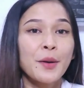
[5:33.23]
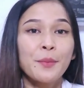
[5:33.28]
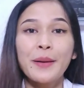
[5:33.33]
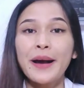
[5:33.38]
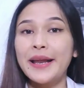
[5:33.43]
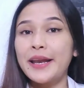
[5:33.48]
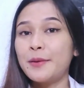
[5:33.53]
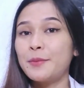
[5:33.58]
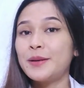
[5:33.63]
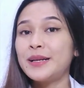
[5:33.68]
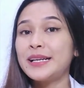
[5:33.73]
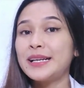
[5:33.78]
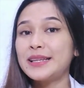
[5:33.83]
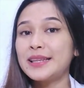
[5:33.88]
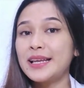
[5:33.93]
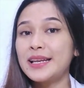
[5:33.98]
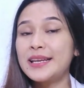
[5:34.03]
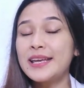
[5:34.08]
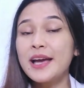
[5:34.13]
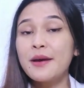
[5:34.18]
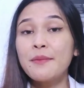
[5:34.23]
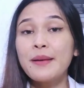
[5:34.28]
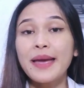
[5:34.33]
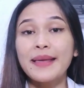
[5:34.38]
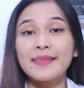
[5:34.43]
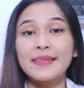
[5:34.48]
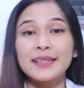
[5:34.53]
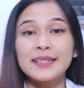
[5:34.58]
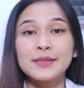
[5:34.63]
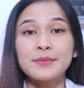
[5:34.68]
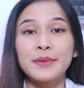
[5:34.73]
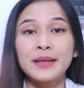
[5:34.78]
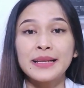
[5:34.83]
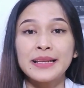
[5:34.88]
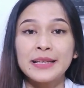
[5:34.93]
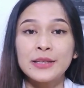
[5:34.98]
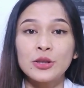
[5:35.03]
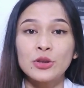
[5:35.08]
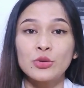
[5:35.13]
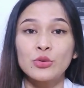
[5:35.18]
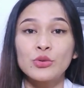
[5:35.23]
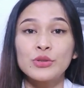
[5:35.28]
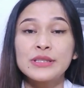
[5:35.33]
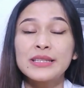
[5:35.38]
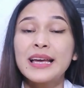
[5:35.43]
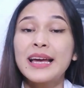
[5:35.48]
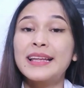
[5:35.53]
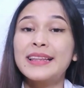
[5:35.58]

Pada penderita diabetes mellitus,